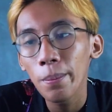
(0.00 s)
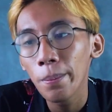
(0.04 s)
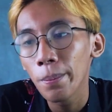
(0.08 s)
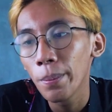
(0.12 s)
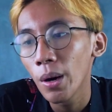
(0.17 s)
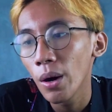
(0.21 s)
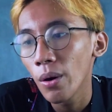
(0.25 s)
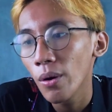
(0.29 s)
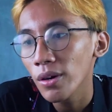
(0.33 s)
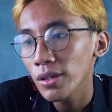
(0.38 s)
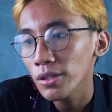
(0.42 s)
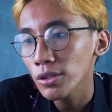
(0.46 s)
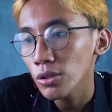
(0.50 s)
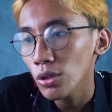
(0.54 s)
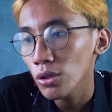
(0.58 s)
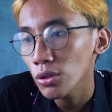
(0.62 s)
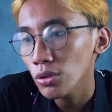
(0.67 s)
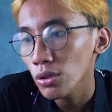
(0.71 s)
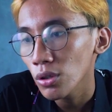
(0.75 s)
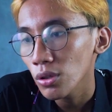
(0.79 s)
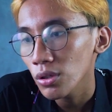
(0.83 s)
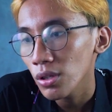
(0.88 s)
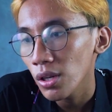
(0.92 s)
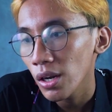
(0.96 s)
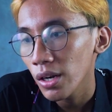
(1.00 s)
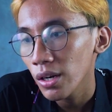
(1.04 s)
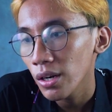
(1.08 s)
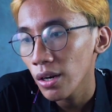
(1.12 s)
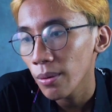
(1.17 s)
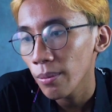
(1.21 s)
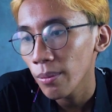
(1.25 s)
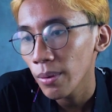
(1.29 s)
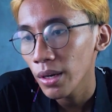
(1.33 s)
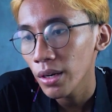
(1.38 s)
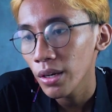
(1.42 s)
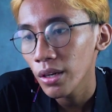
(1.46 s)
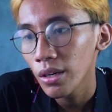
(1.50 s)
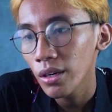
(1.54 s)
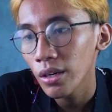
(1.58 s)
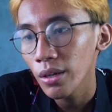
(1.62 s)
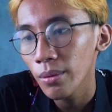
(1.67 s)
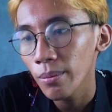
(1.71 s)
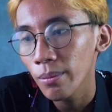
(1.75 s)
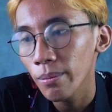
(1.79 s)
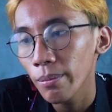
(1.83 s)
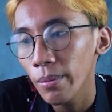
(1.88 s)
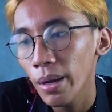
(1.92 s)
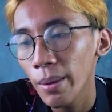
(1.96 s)
bahwa sosok Slenderman
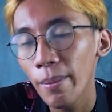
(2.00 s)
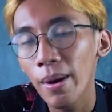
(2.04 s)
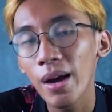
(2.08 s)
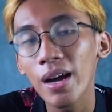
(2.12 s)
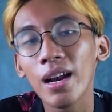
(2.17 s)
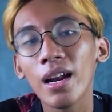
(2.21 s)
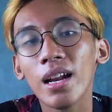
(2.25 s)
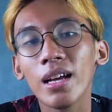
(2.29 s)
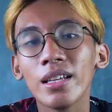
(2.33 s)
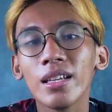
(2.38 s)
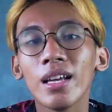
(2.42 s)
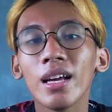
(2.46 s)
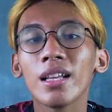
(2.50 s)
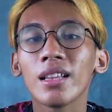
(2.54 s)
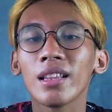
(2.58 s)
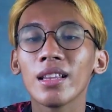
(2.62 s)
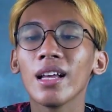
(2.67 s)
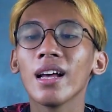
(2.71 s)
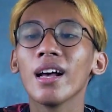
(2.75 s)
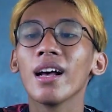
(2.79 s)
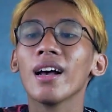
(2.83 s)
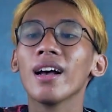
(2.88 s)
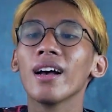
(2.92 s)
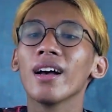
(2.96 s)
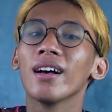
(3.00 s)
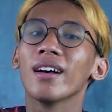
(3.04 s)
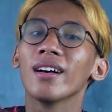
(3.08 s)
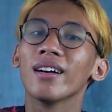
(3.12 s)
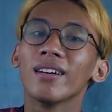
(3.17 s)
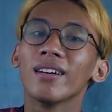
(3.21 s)
ini memanglah nyata.